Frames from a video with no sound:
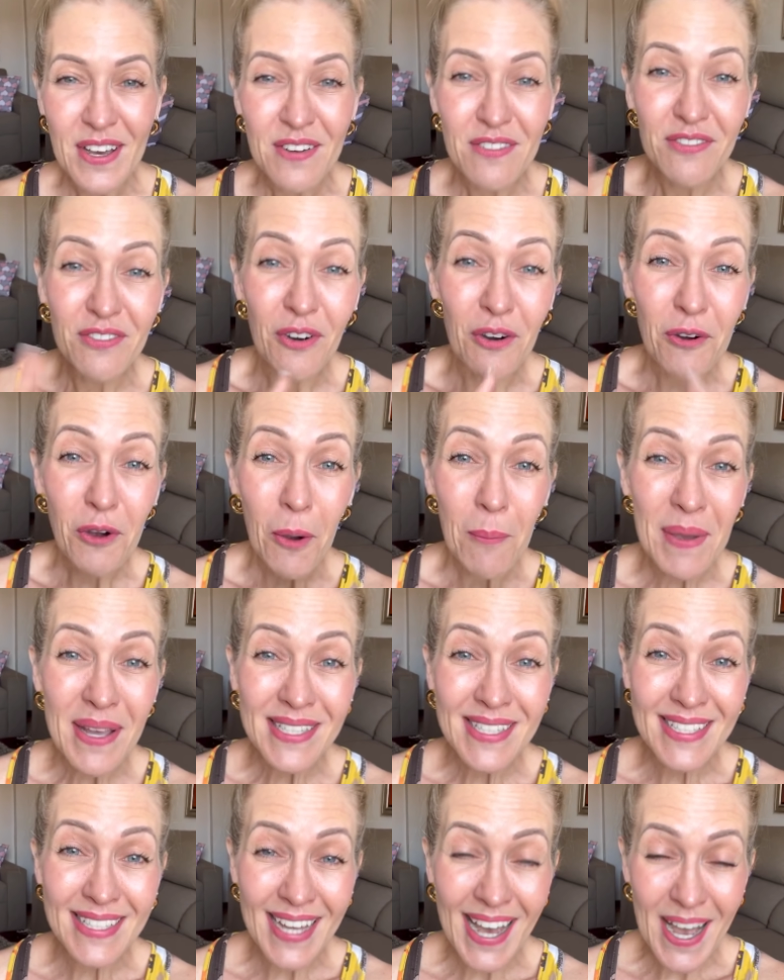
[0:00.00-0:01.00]
Vou
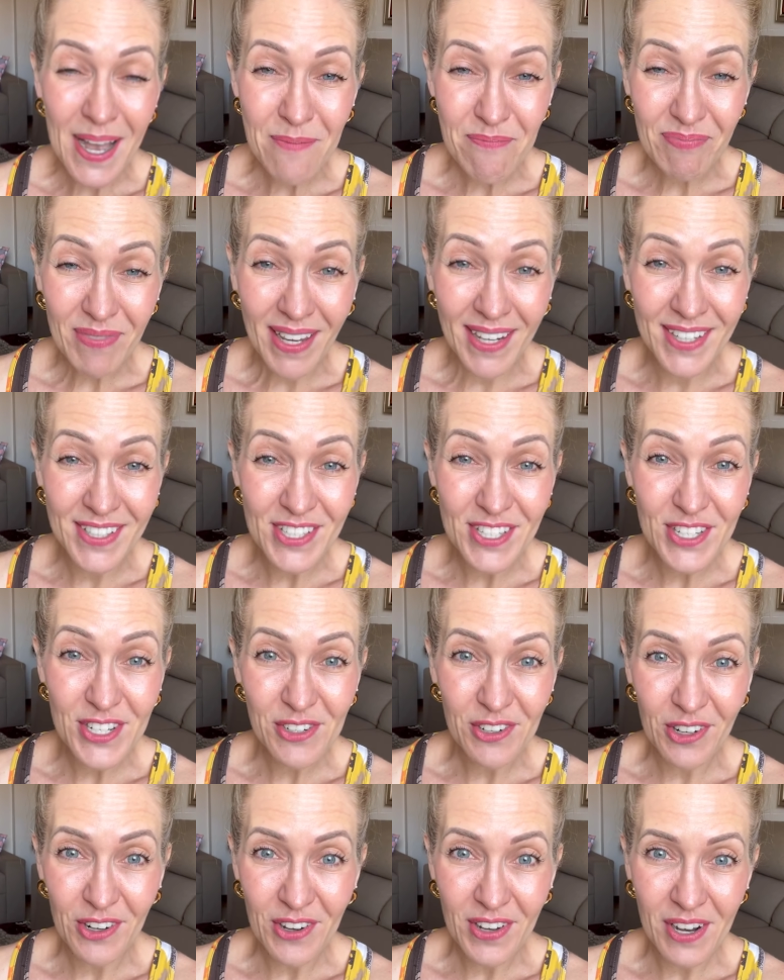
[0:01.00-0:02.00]
começar, antes de
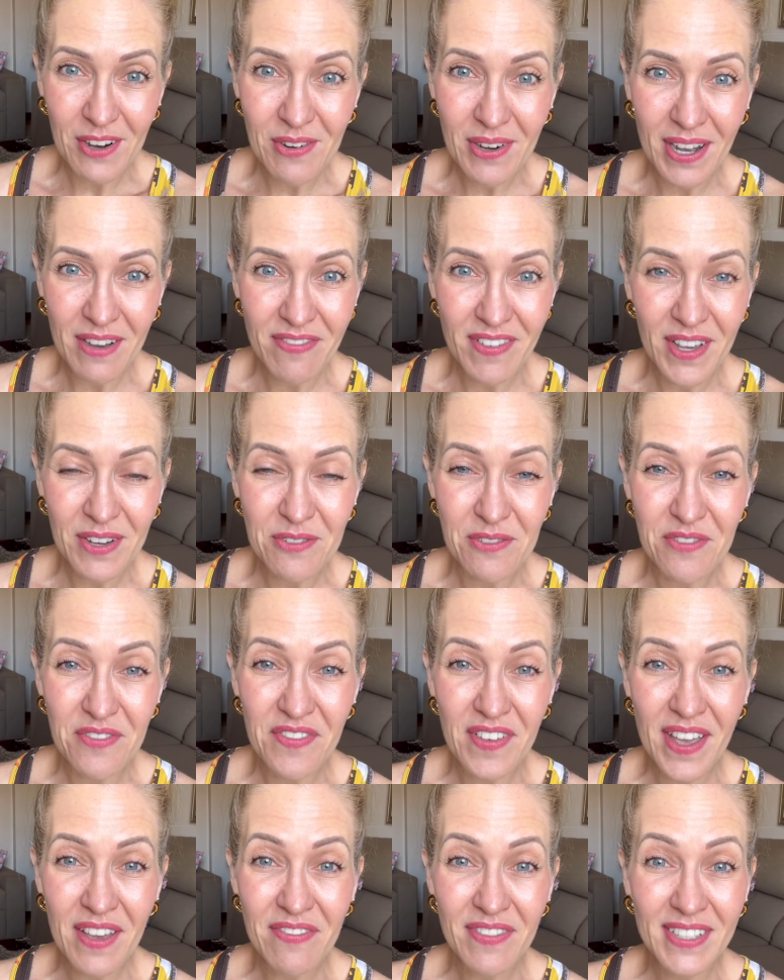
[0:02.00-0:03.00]
colocar o café com
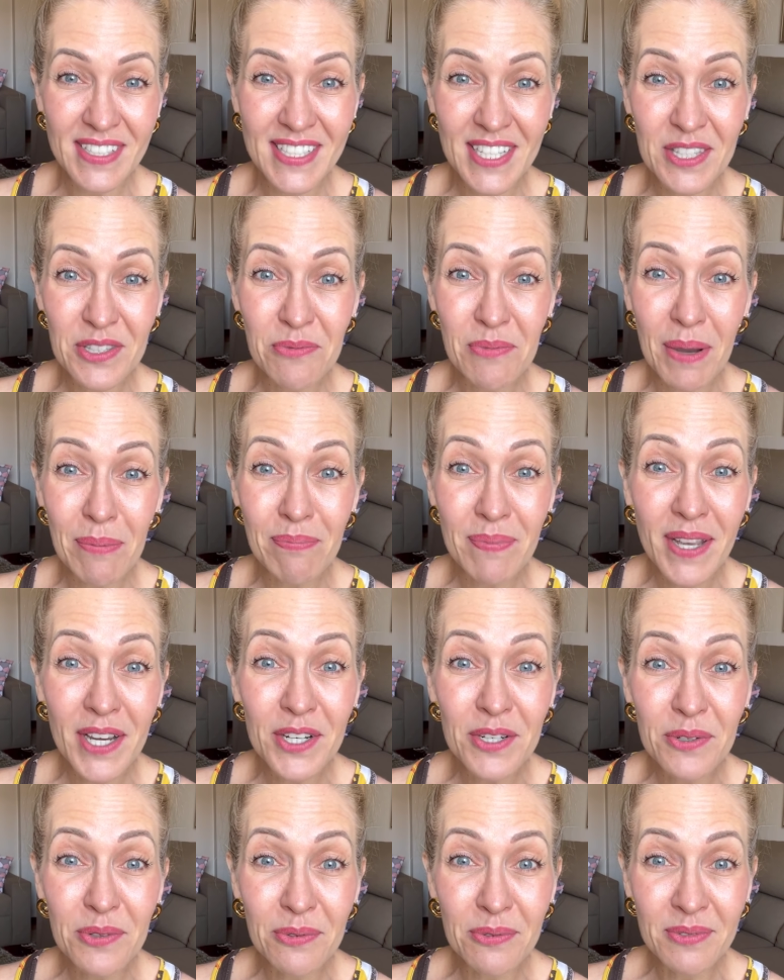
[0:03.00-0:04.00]
fé, fazendo uma
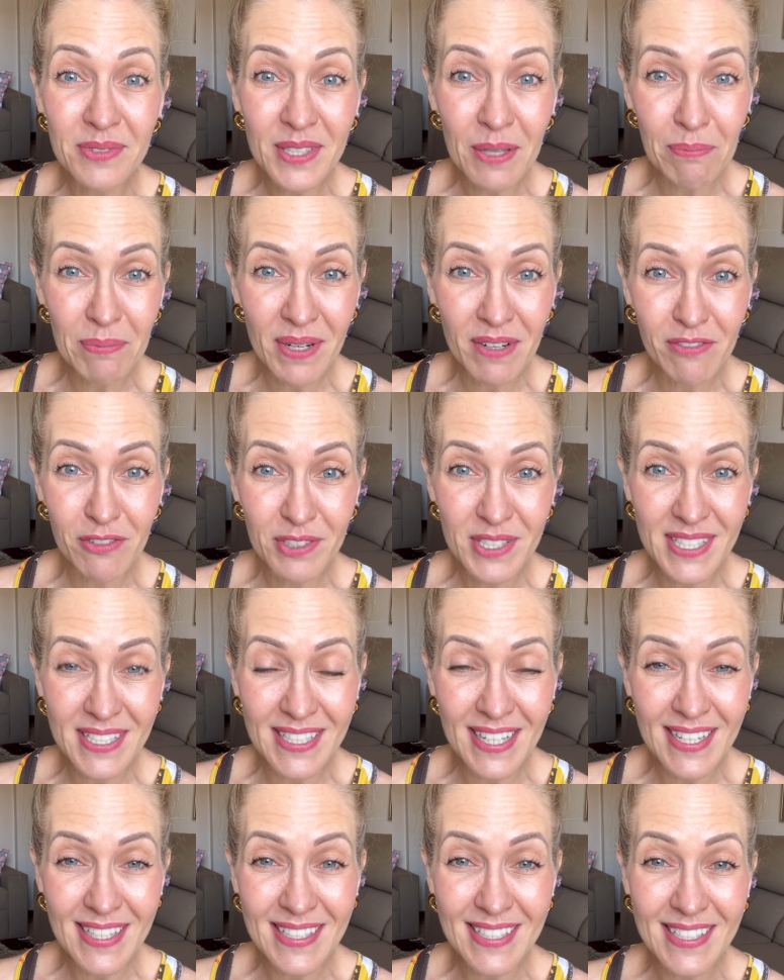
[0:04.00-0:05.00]
pergunta para
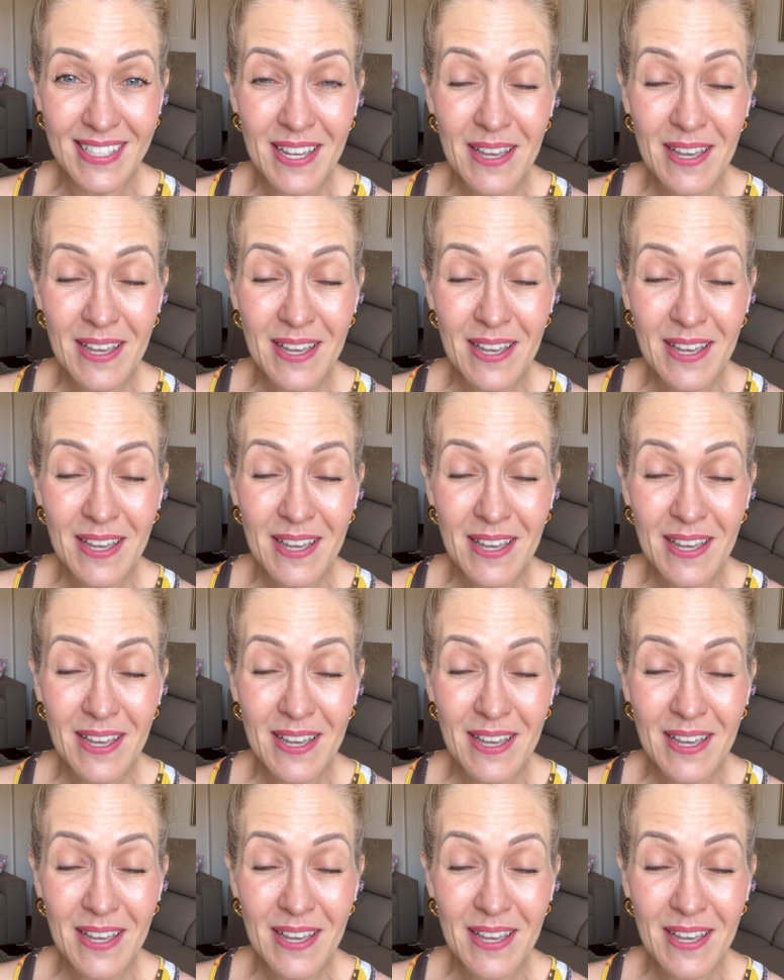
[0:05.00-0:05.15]
vocês.